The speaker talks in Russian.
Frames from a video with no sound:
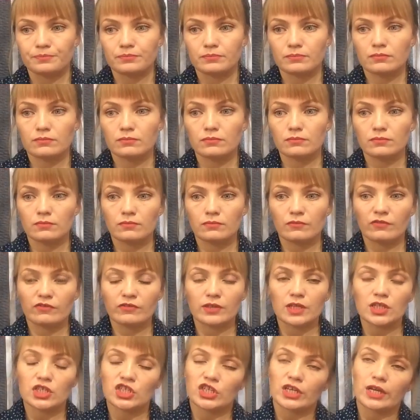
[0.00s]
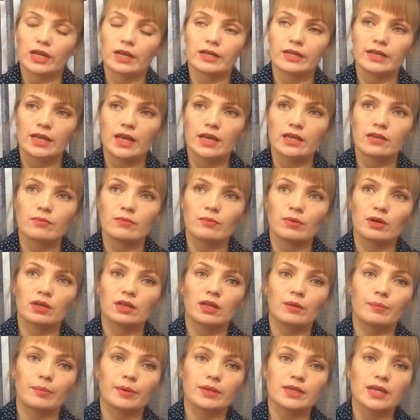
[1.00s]
вначале я не
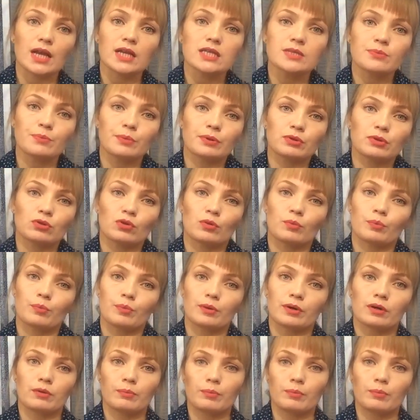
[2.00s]
могла понять, потом по,